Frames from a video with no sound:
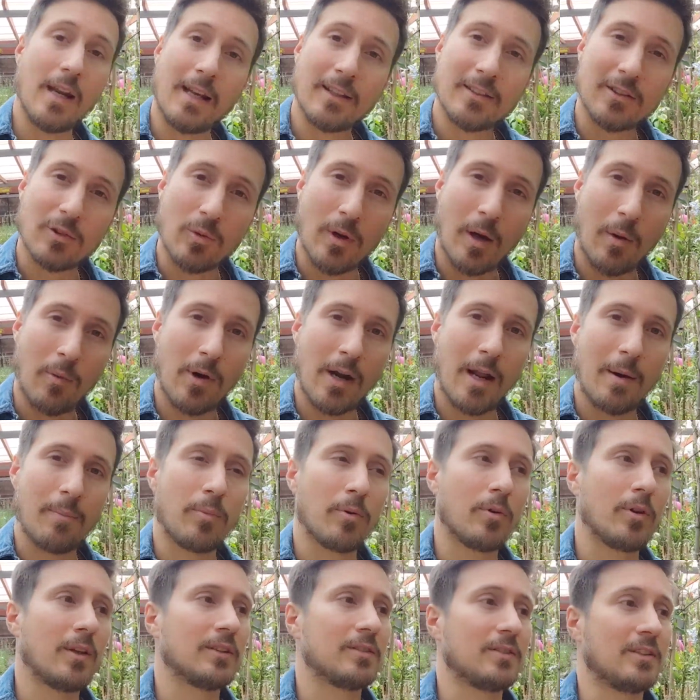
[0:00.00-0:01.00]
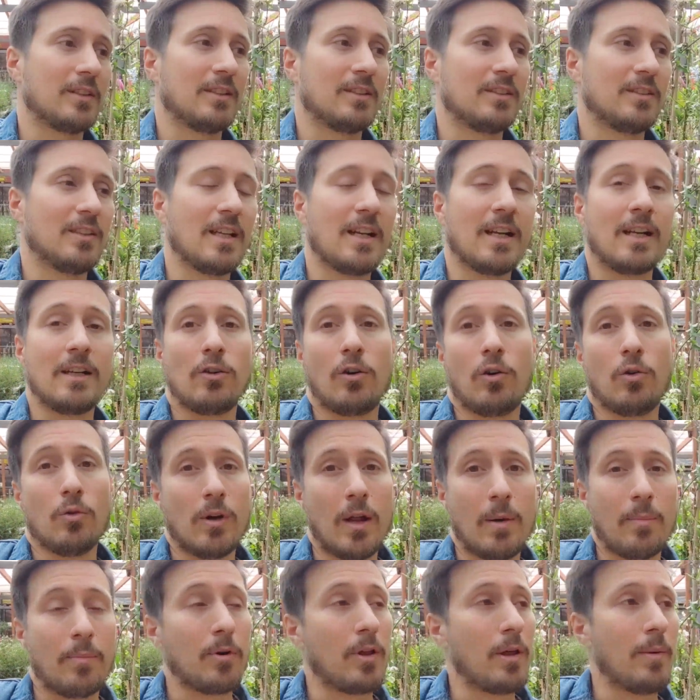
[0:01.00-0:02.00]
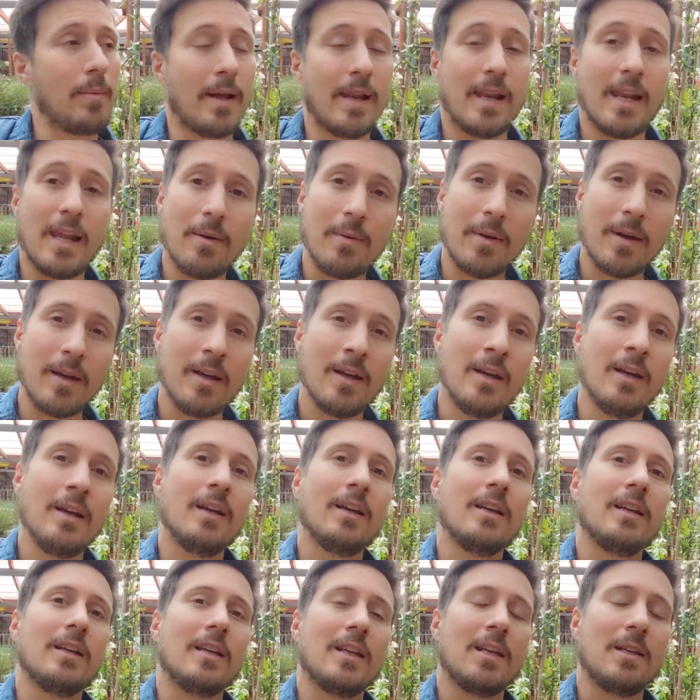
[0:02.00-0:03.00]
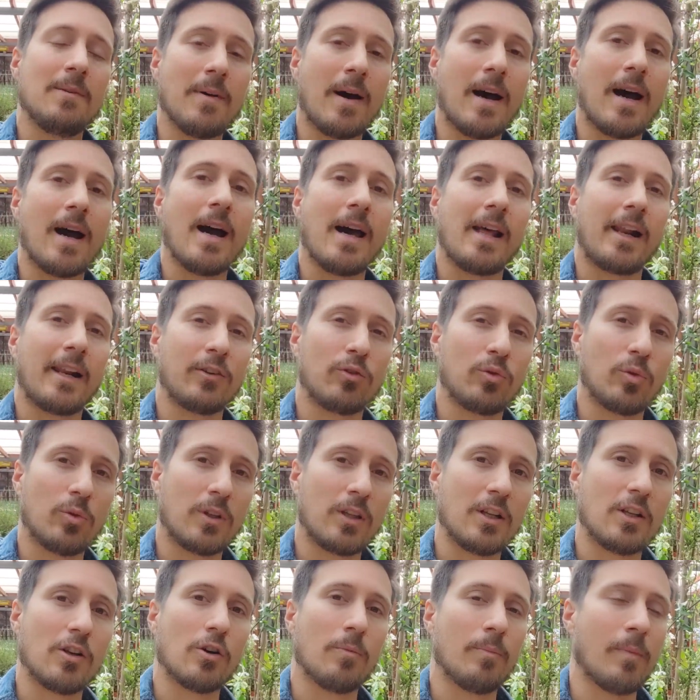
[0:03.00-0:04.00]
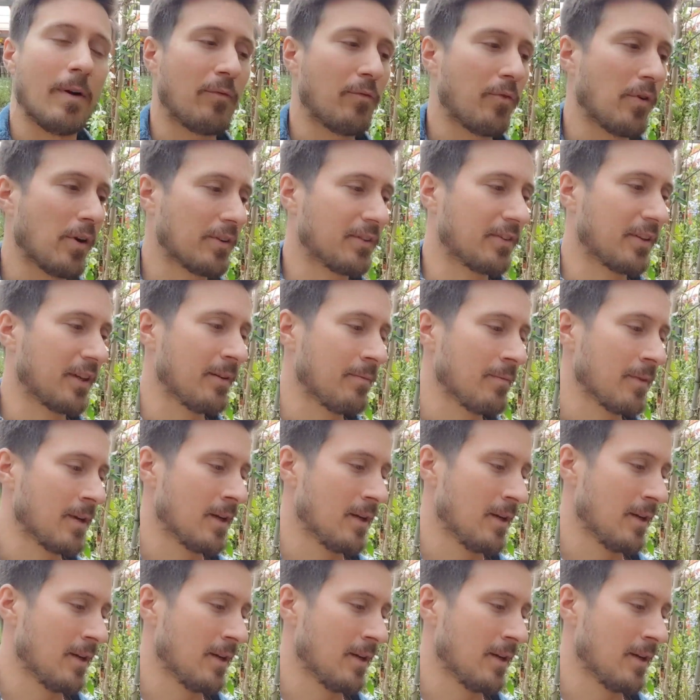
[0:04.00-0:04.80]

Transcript: le hacen una buena poda si quisieran o una poda más leve y va a resurgir con más fuerza.